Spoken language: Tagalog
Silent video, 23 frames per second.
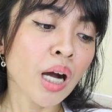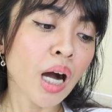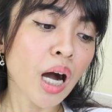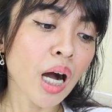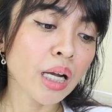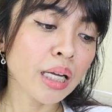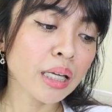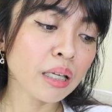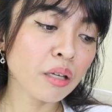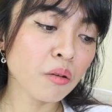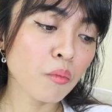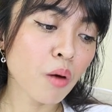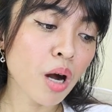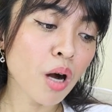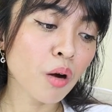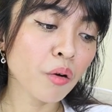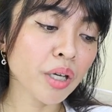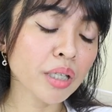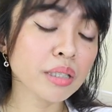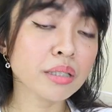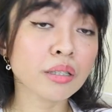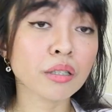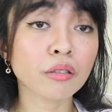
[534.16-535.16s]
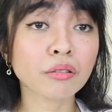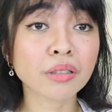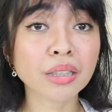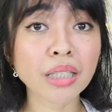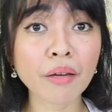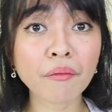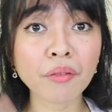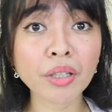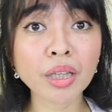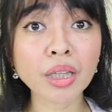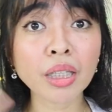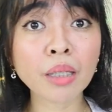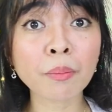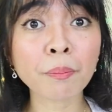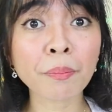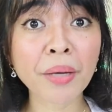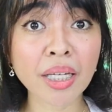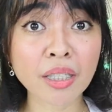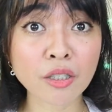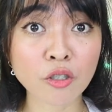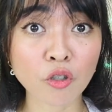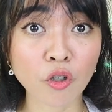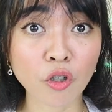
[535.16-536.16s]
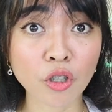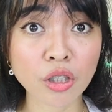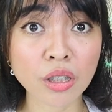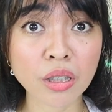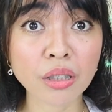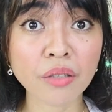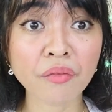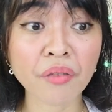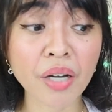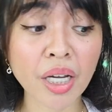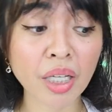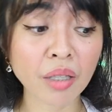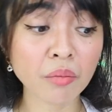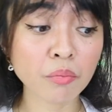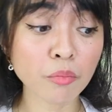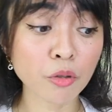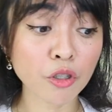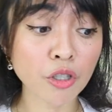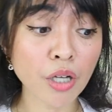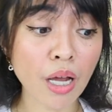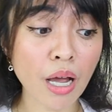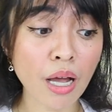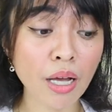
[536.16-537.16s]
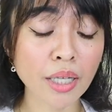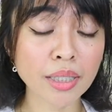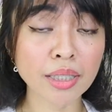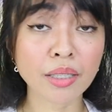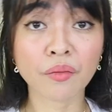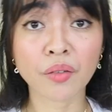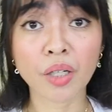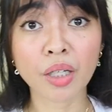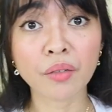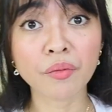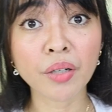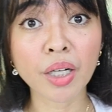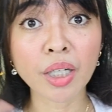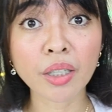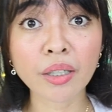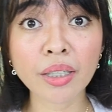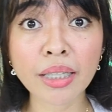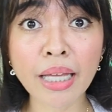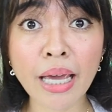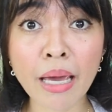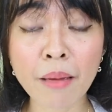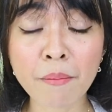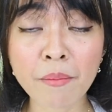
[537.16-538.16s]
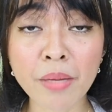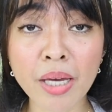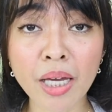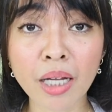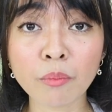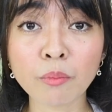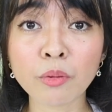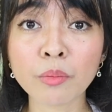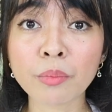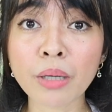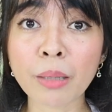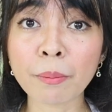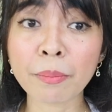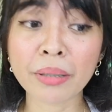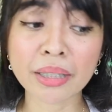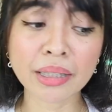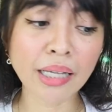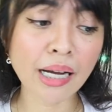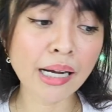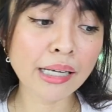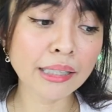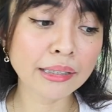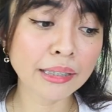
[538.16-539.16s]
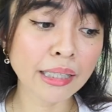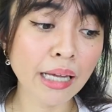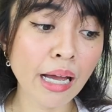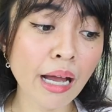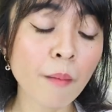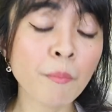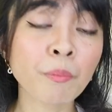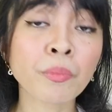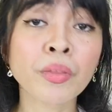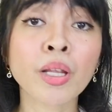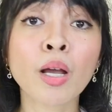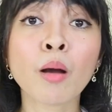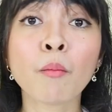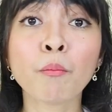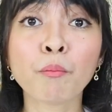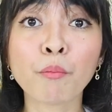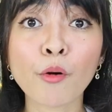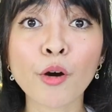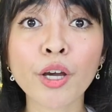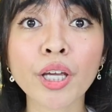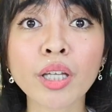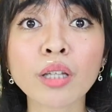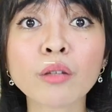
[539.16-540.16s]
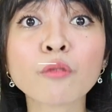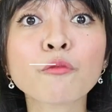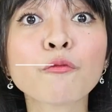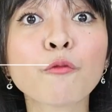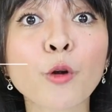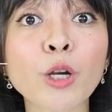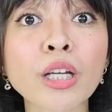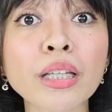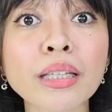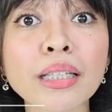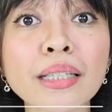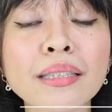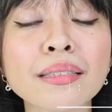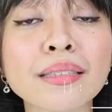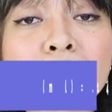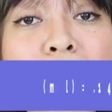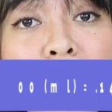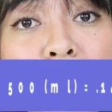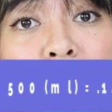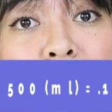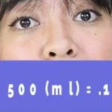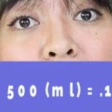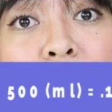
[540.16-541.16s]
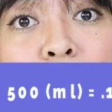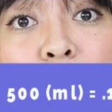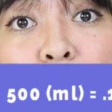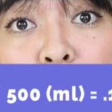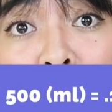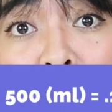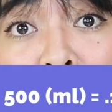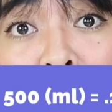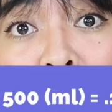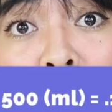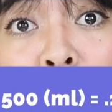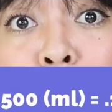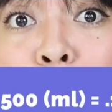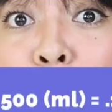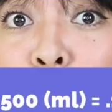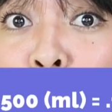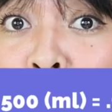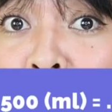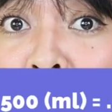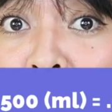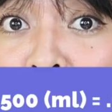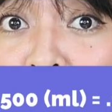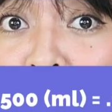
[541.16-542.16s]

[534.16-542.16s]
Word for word: ang ginawa ko is, yung 70 pesos, divide mo siya sa 500 ml, pumapatak na 0.14 cents siya per